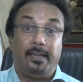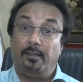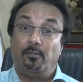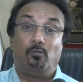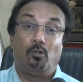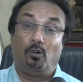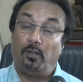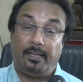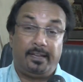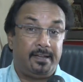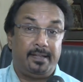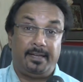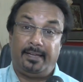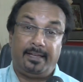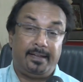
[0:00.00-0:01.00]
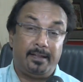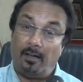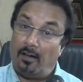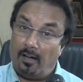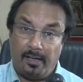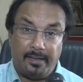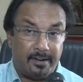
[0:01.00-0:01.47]
ஏன் இவ்வளோ என்ன என்ன
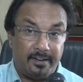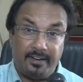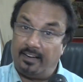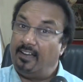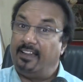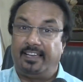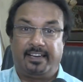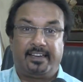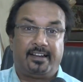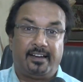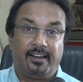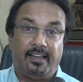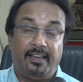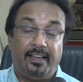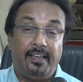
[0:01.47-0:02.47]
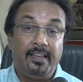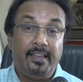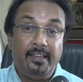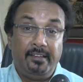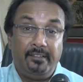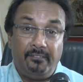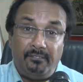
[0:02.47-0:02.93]
ஆயிரம் கேள்வி கேட்குறாங்களே
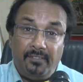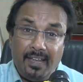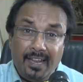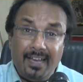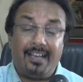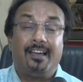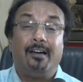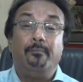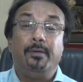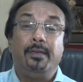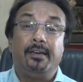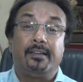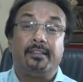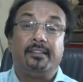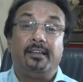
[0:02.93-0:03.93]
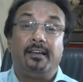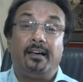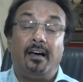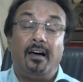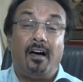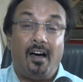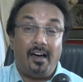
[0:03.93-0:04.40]
விலை கம்மியாக
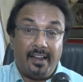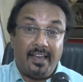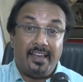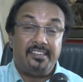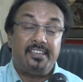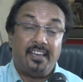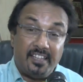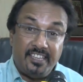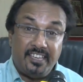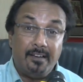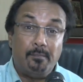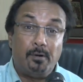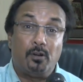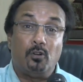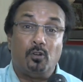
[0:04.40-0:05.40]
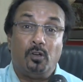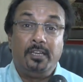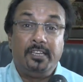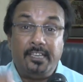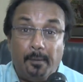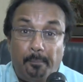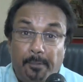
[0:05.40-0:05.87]
இருந்தால் ஆராய்ச்சி அதிகம் பண்ணணும்
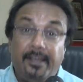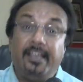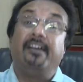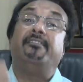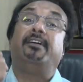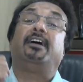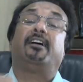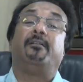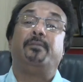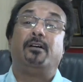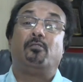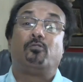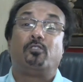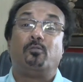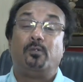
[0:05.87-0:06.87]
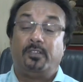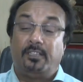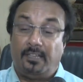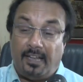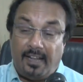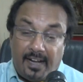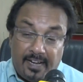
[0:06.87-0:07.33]
எப்படியா விலை கம்மியாக கொடுக்க
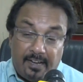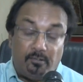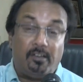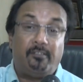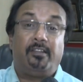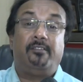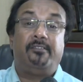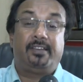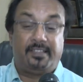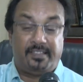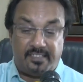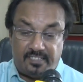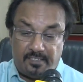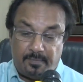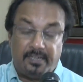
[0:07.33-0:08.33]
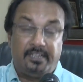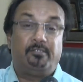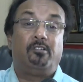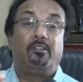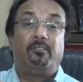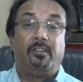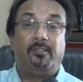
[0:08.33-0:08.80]
முடியுது லேண்ட் இவ்வளோ விலை வைக்குது சிமெண்ட்
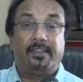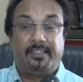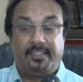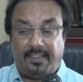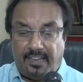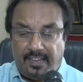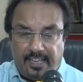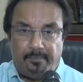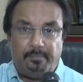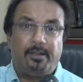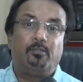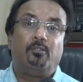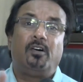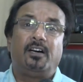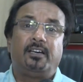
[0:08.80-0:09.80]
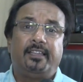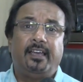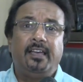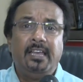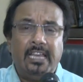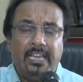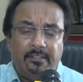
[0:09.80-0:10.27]
இவ்வளோ விலை வைக்குது லேபர் இவ்வளோ ஆகுது
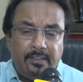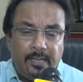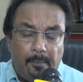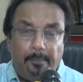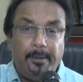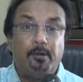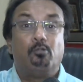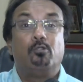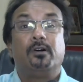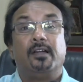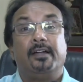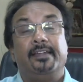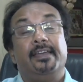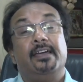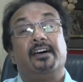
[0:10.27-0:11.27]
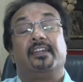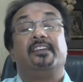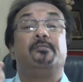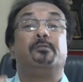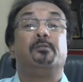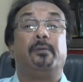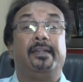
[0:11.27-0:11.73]
எப்படி கொடுக்குறான்னு ஏன்
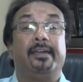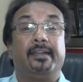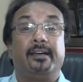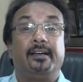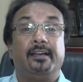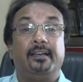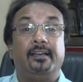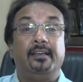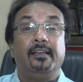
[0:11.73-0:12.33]
ஆராய்ச்சி பண்ண மாட்டேங்கிறாங்க